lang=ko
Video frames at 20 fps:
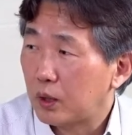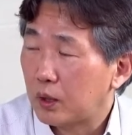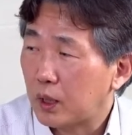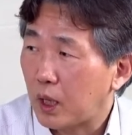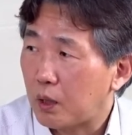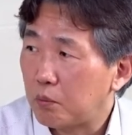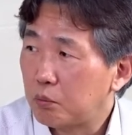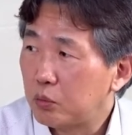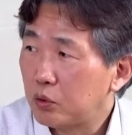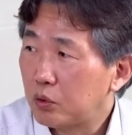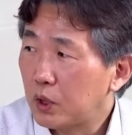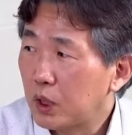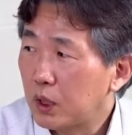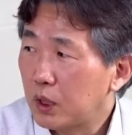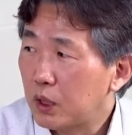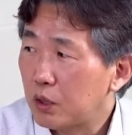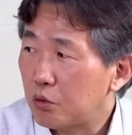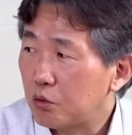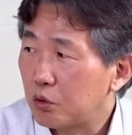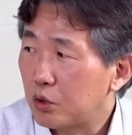남북
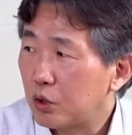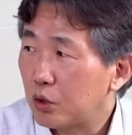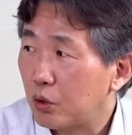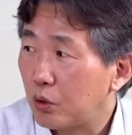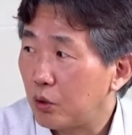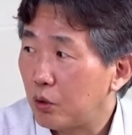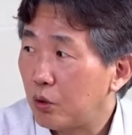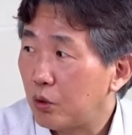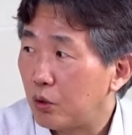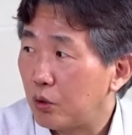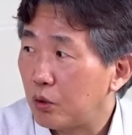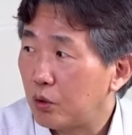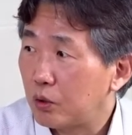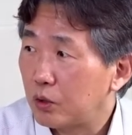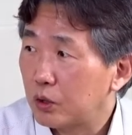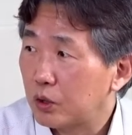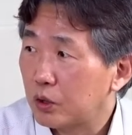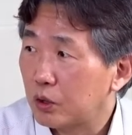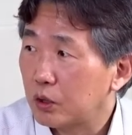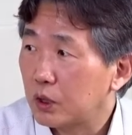간의 6.15
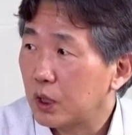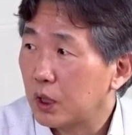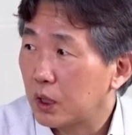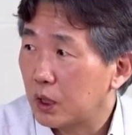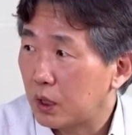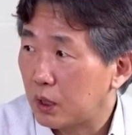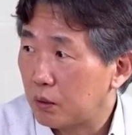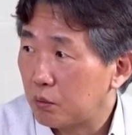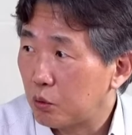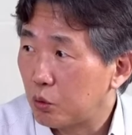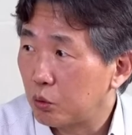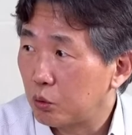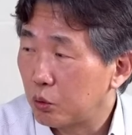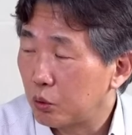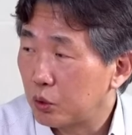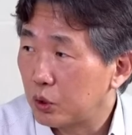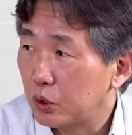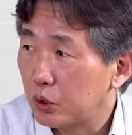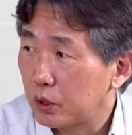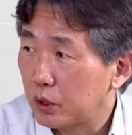정상회담
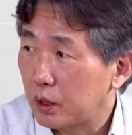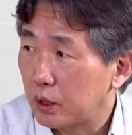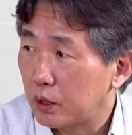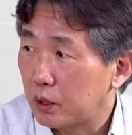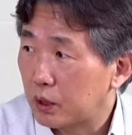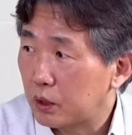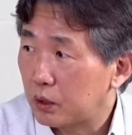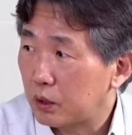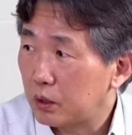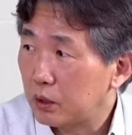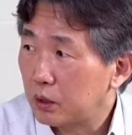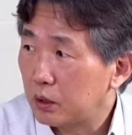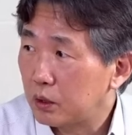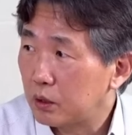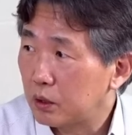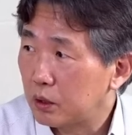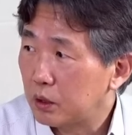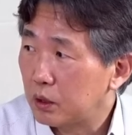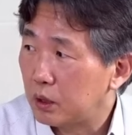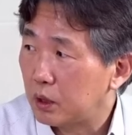공동선언이 나왔던
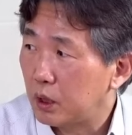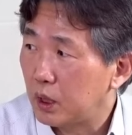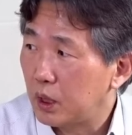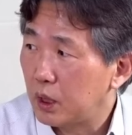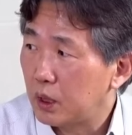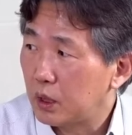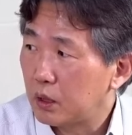그거를